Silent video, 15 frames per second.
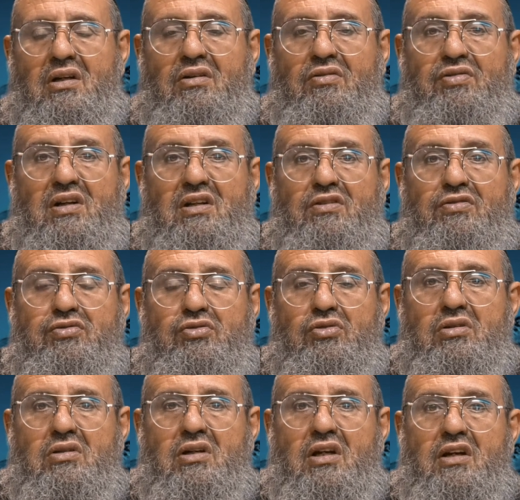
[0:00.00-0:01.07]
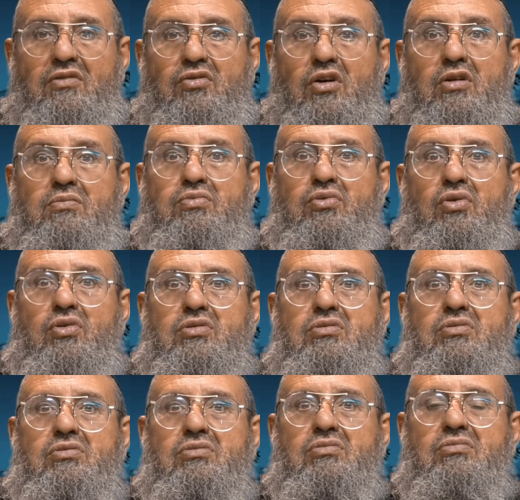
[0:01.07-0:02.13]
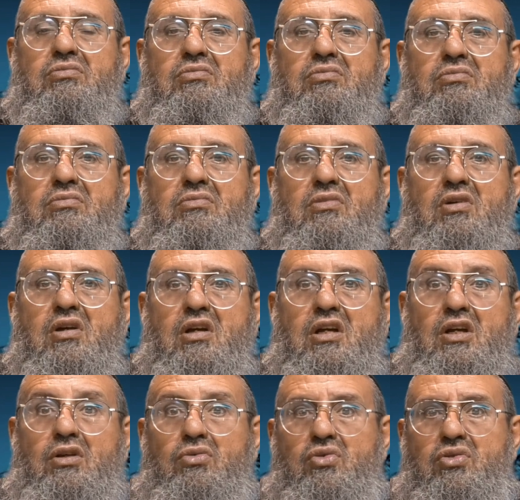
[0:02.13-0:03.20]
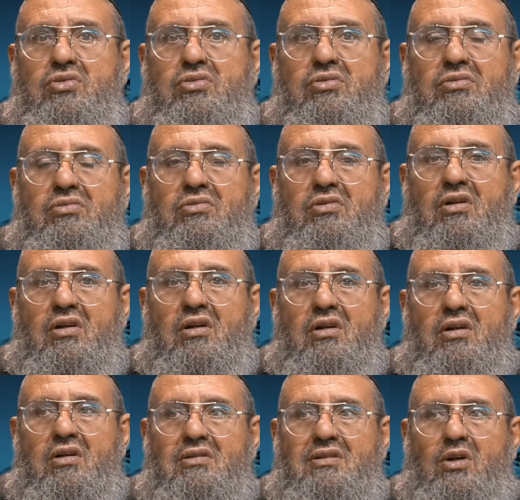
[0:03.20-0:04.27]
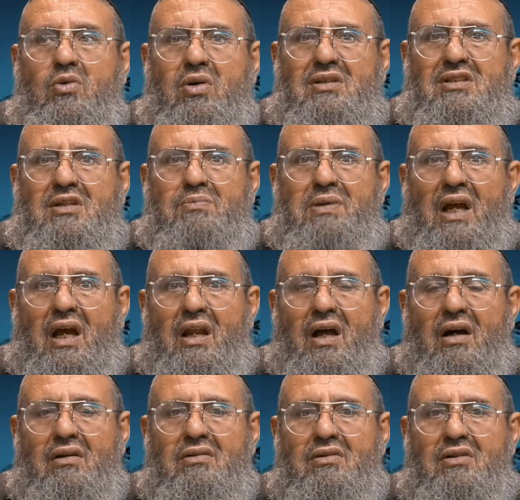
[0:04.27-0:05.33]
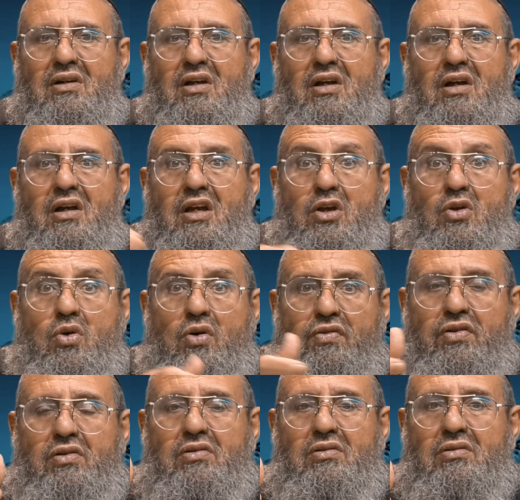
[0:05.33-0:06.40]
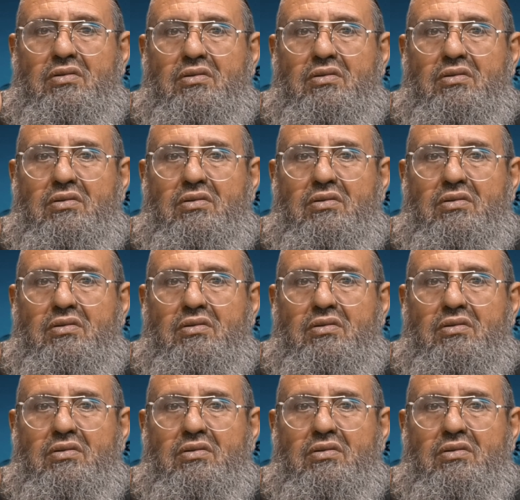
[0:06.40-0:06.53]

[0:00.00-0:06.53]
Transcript: Il va, une fouille et il voit une bourse. Il touche. C'est quoi ces pierres-là Il ouvre.